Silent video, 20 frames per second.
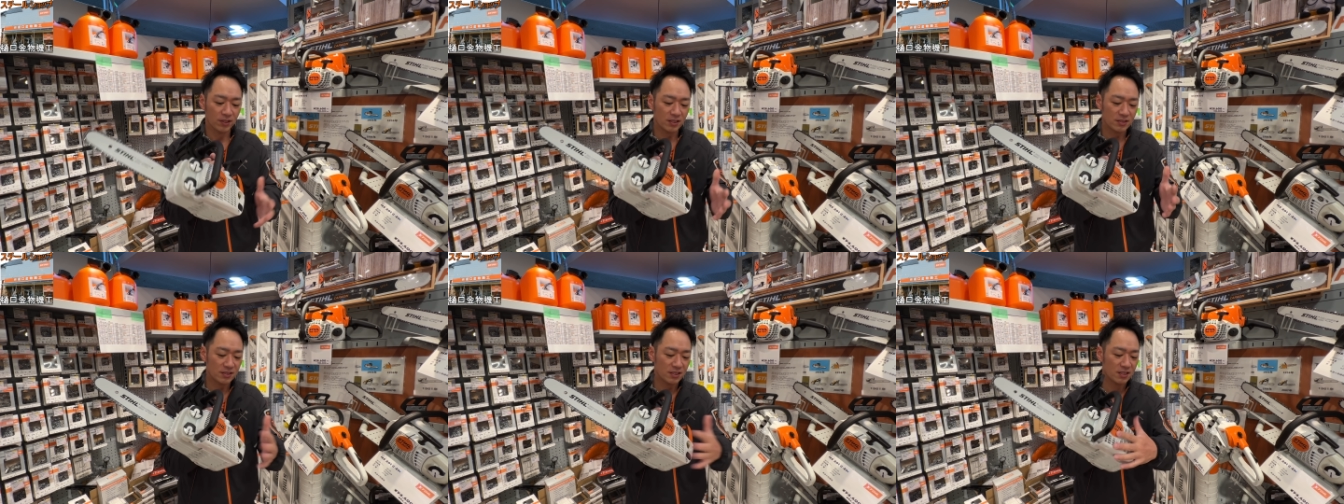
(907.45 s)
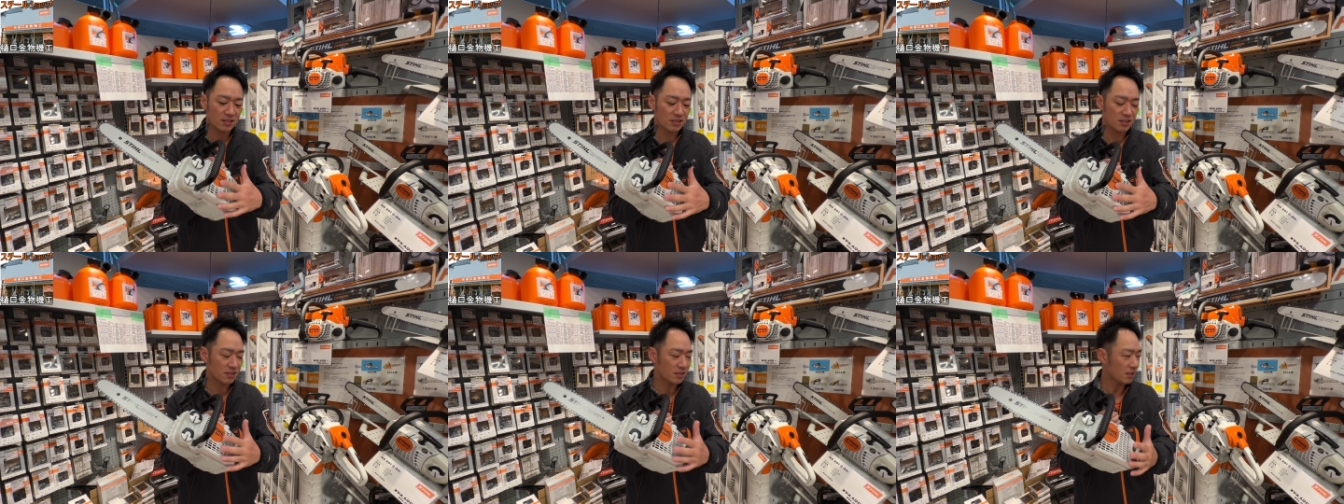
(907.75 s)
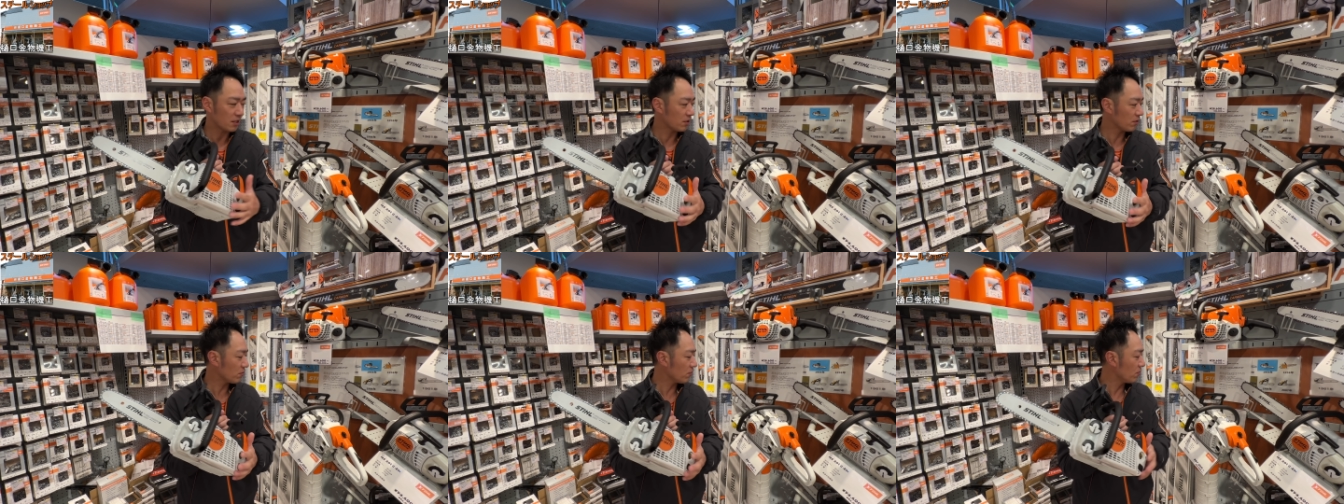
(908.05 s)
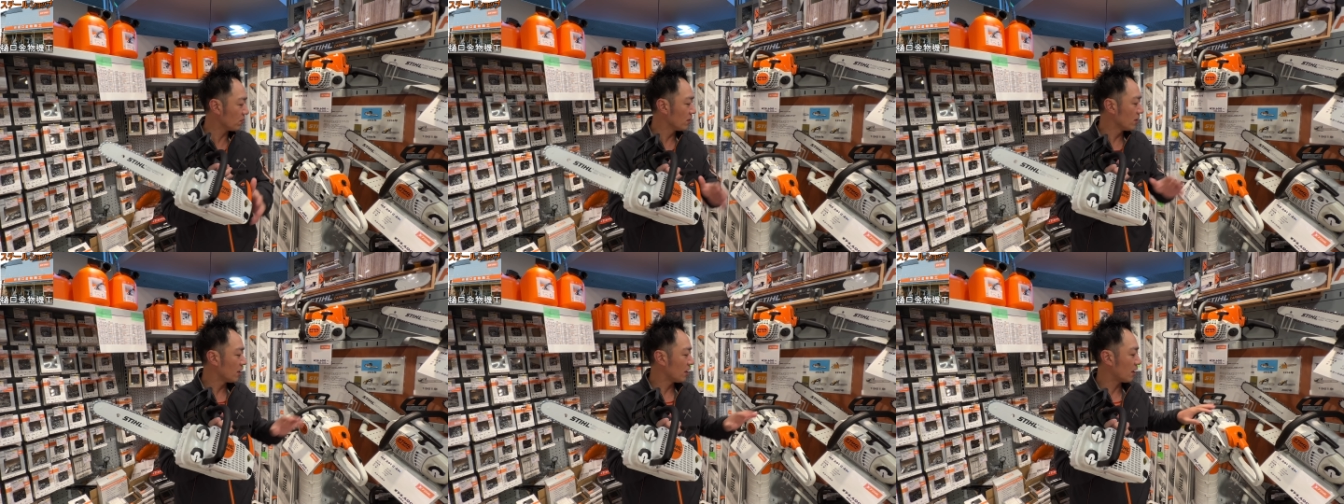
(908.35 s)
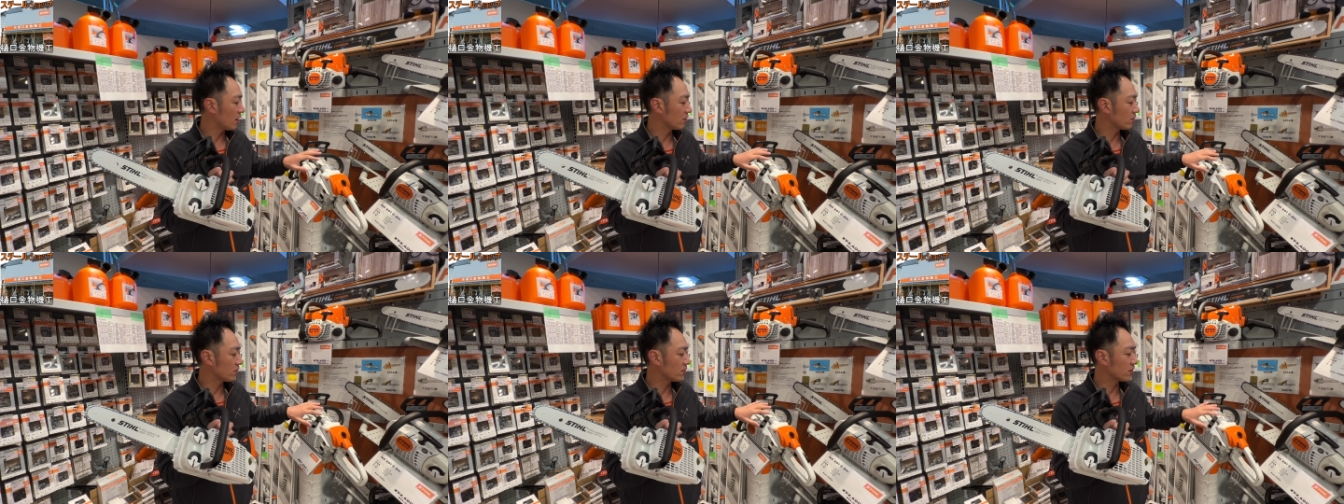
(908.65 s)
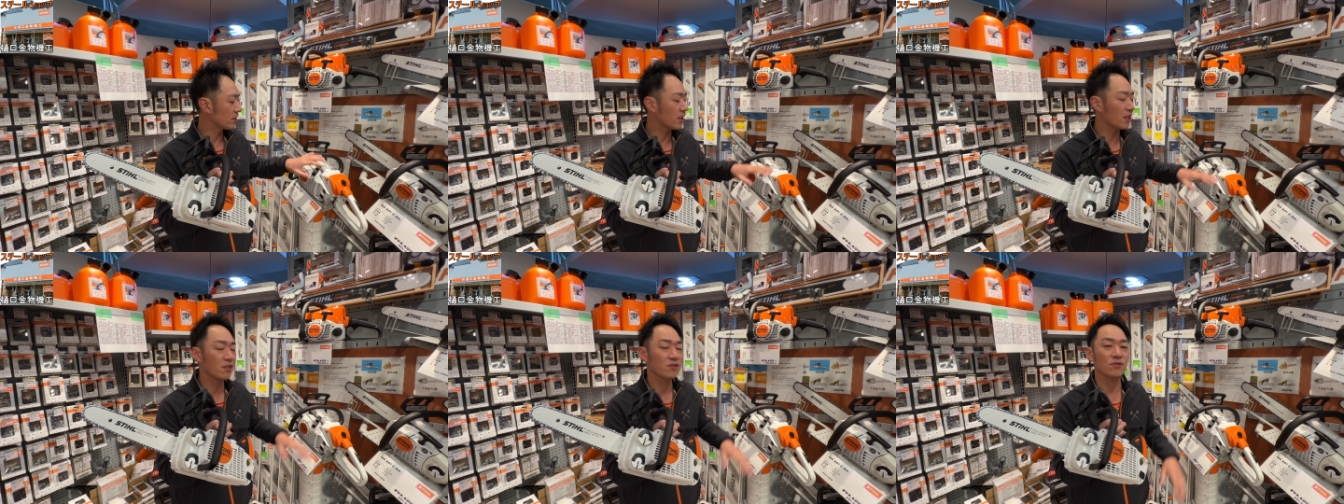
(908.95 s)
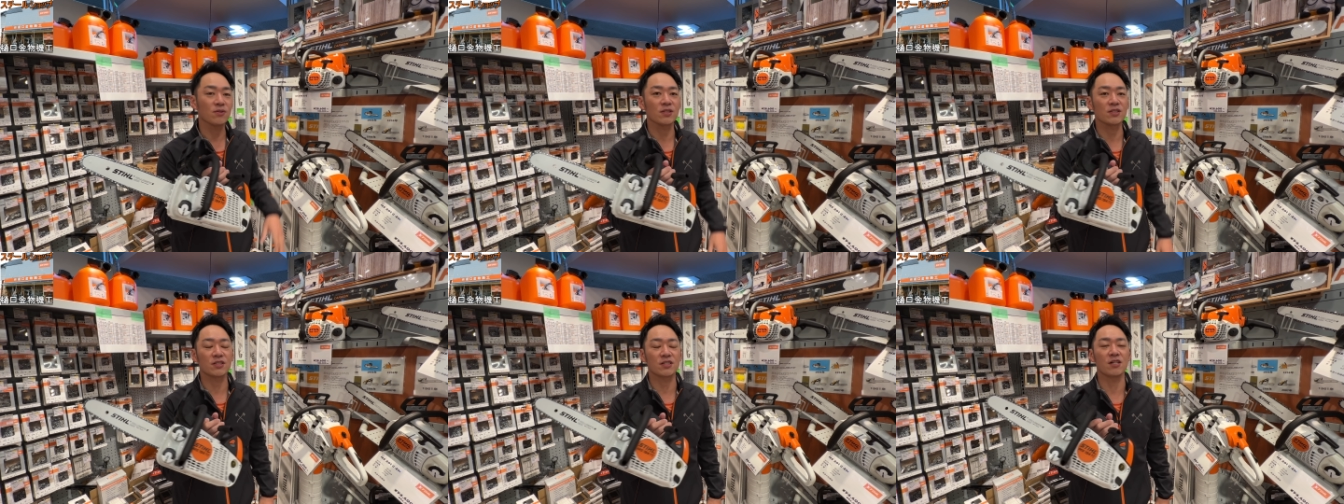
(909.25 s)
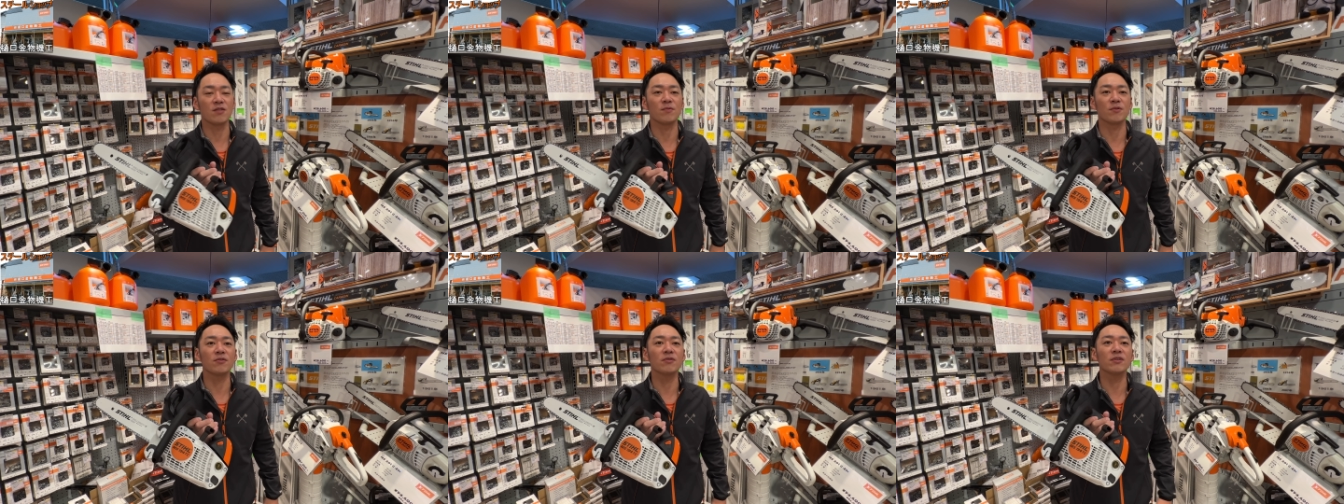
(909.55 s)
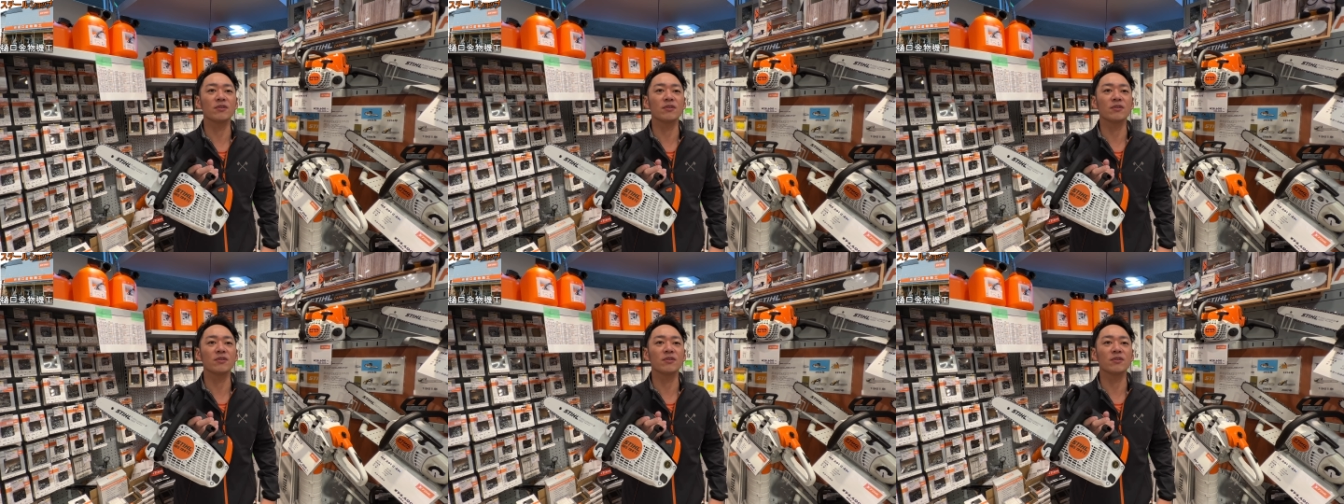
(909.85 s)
同じエンジンだけどハンドル形状が違うものっ